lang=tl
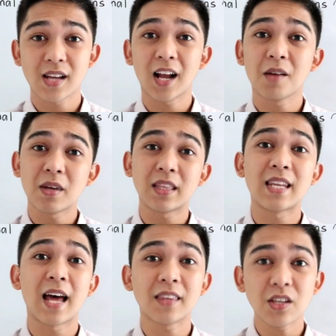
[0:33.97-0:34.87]
gagamitin
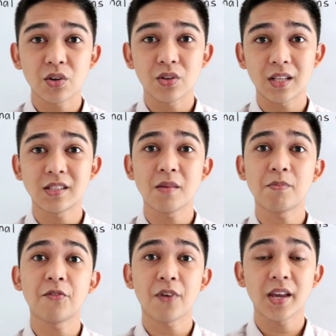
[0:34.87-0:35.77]
natin yun in
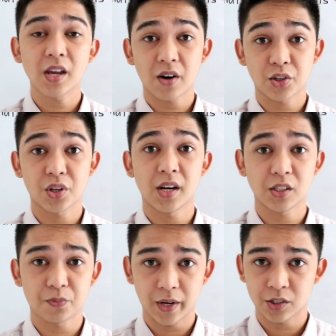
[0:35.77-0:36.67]
simplifying rational
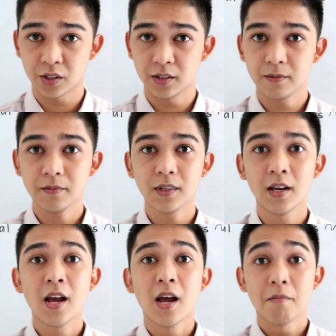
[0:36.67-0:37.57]
expression.
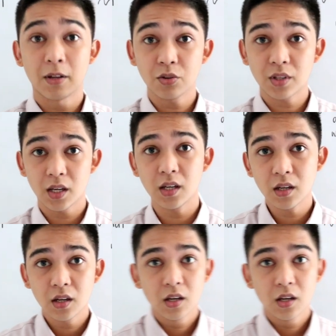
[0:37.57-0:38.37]
But today,